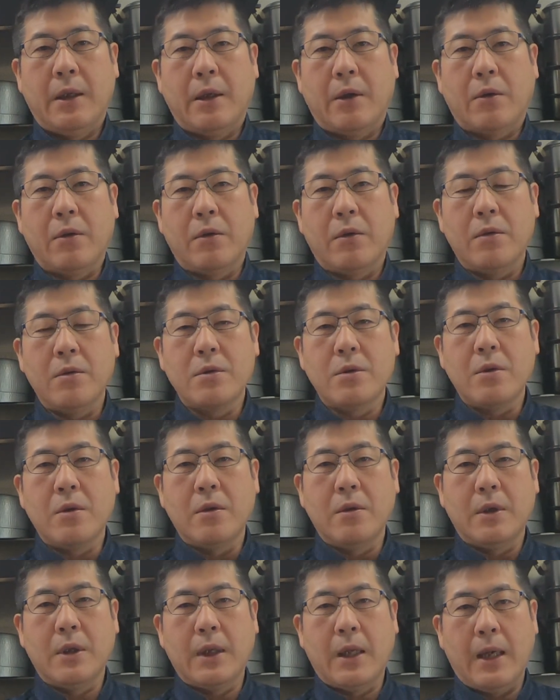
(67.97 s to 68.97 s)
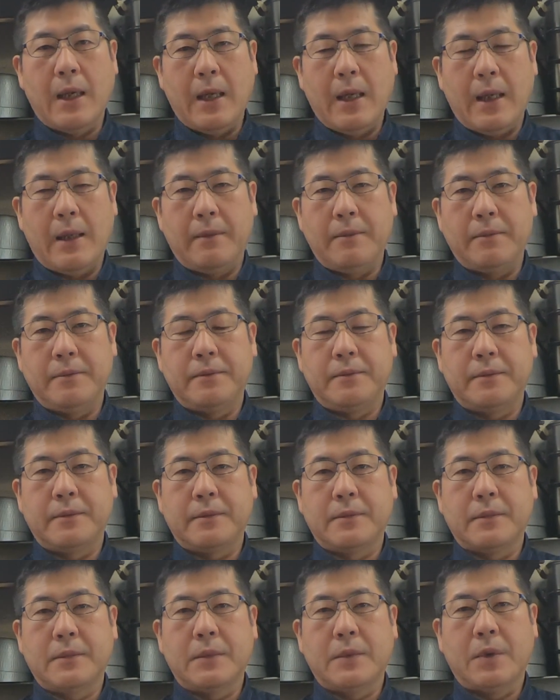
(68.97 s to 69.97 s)
でこのオゾンが
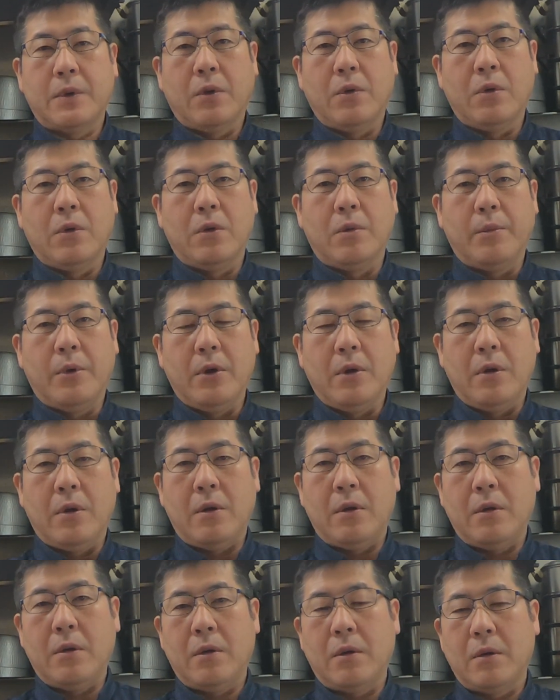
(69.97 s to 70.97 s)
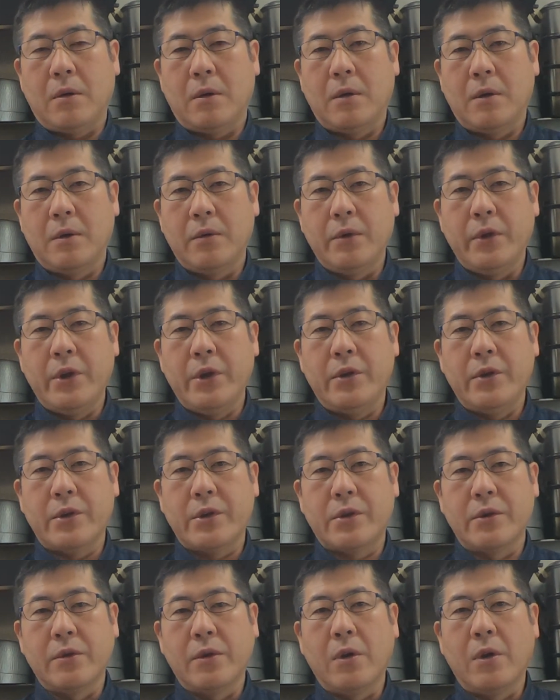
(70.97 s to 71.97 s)
どうも
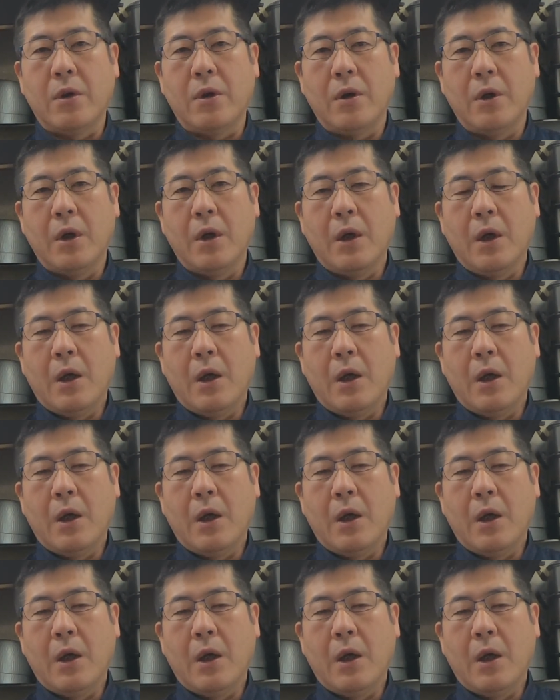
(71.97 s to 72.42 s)
ウイルスを、